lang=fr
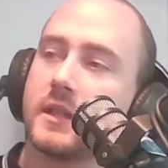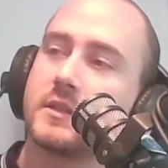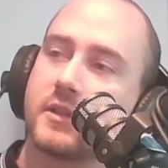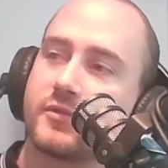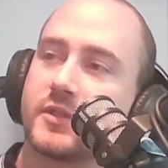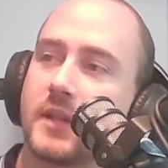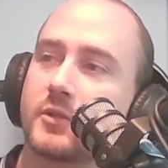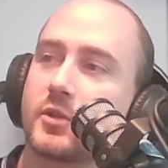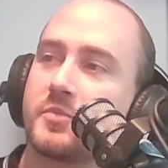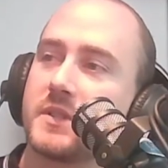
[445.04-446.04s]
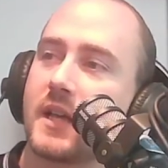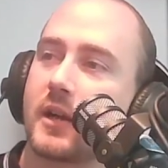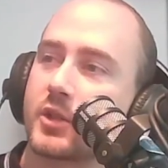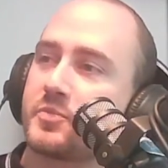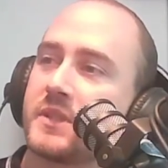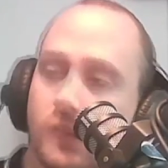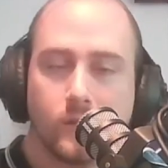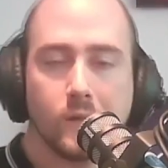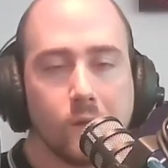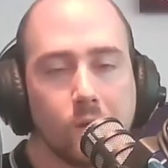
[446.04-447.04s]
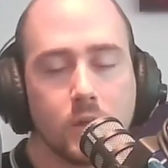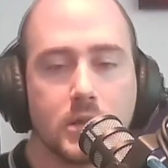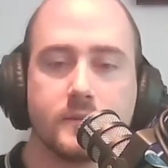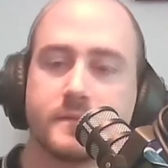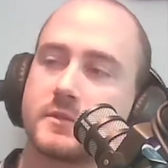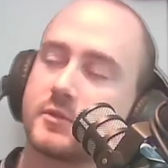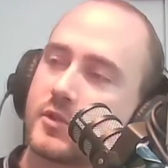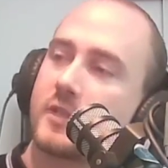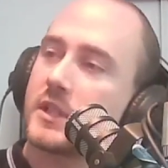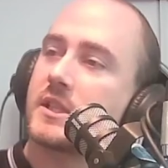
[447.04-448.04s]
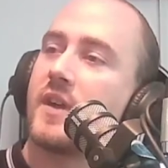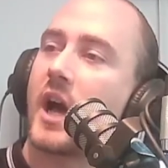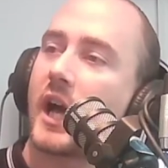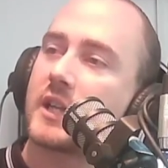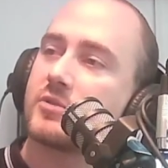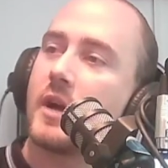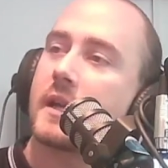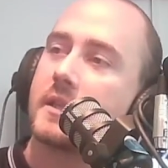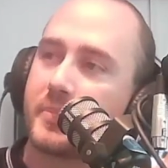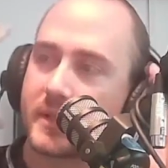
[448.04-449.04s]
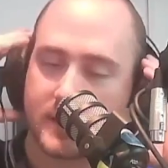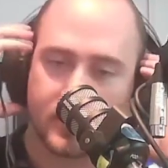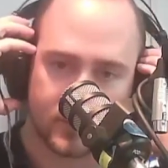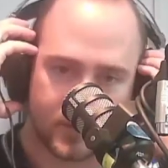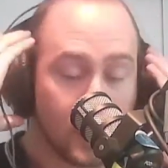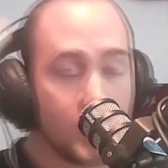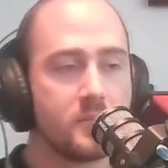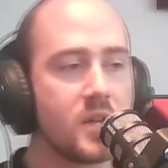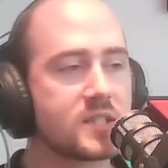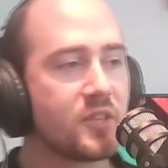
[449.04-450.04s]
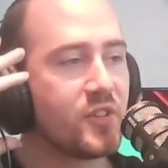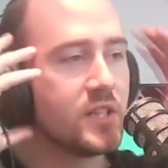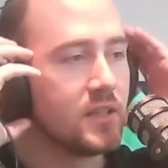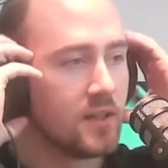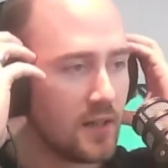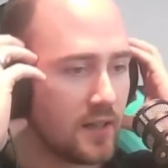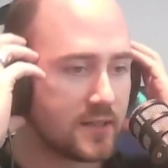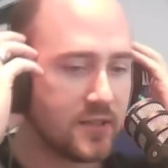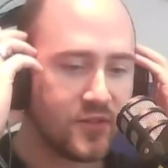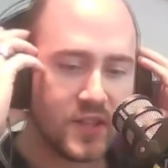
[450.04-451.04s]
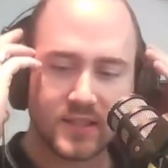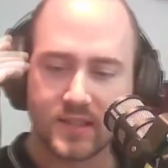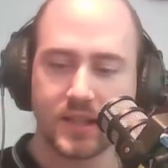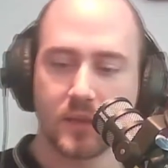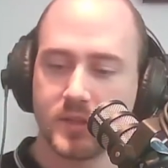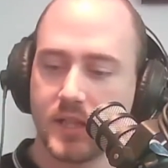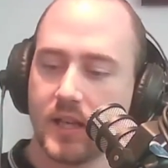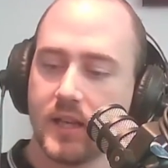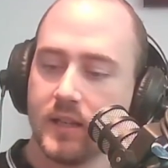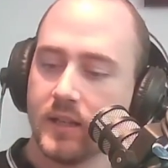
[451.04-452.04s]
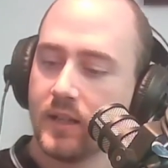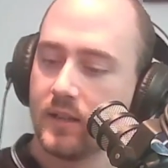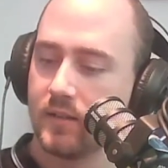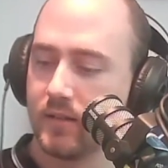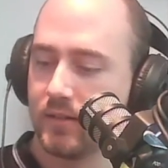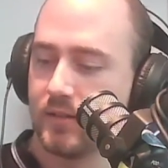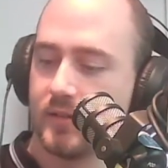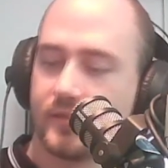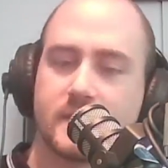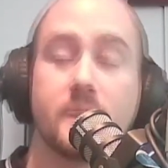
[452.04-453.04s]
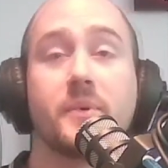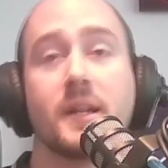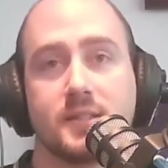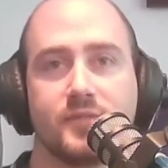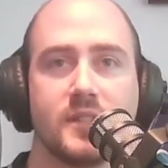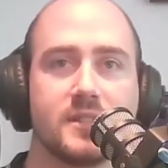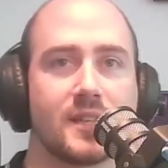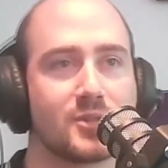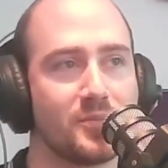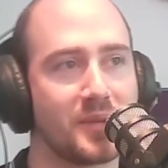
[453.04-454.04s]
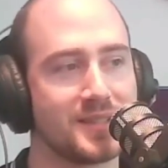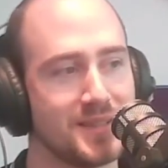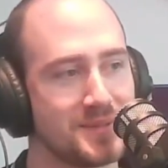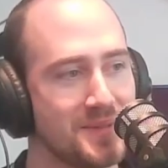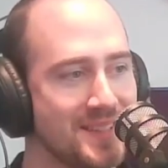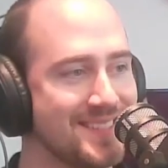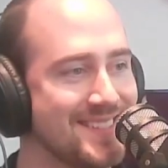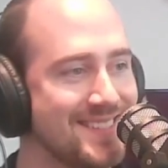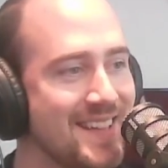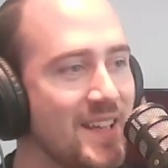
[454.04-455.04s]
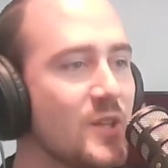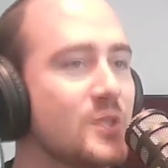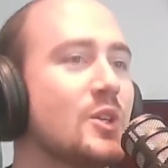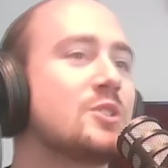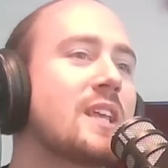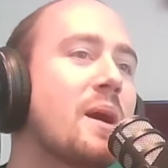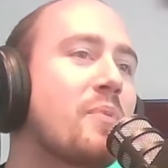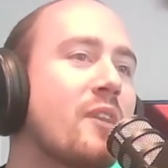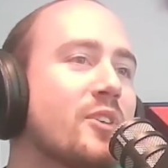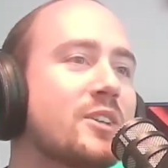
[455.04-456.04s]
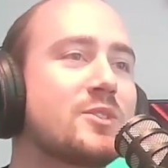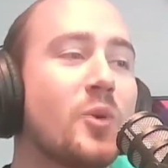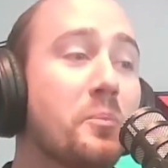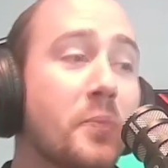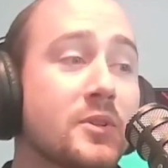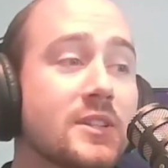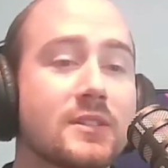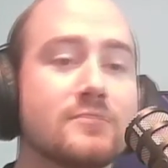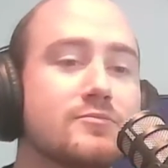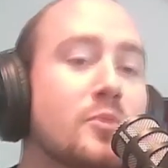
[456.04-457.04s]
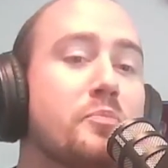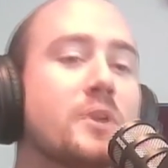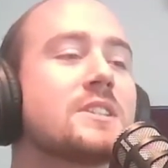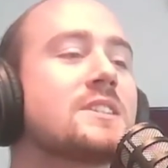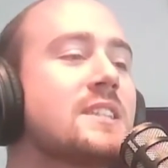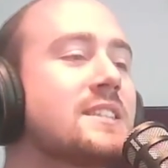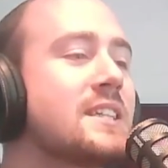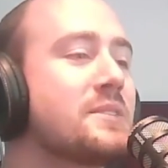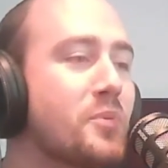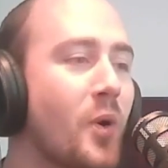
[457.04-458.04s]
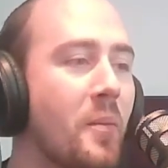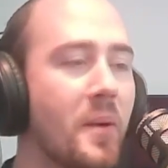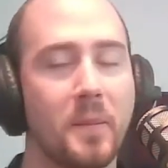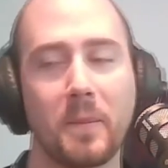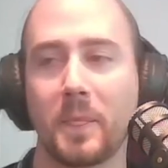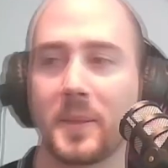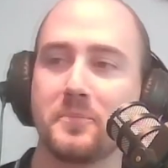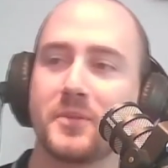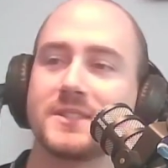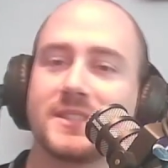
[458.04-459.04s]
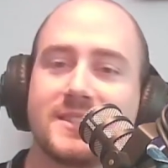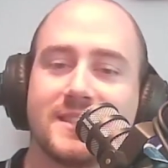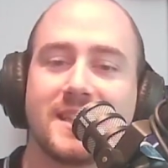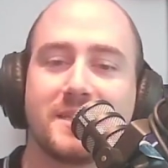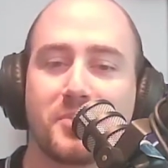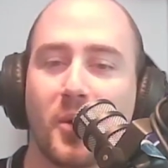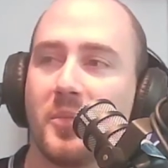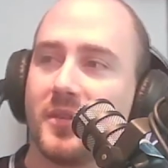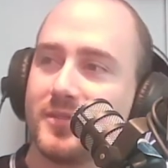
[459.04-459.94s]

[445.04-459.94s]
tu sais, je faisais un truc bizarre. Quand je pisse. Tu sentais qu'il y avait un rasoir qui passait dans mon. Mais là, c'est fini. La syphilis, c'est terminé. Euh, enfin, c'était pas la syphilis, je précise. Euh, c'était une simple infection, une petite, une petite cystite pour homme. Une petite cystite pour homme.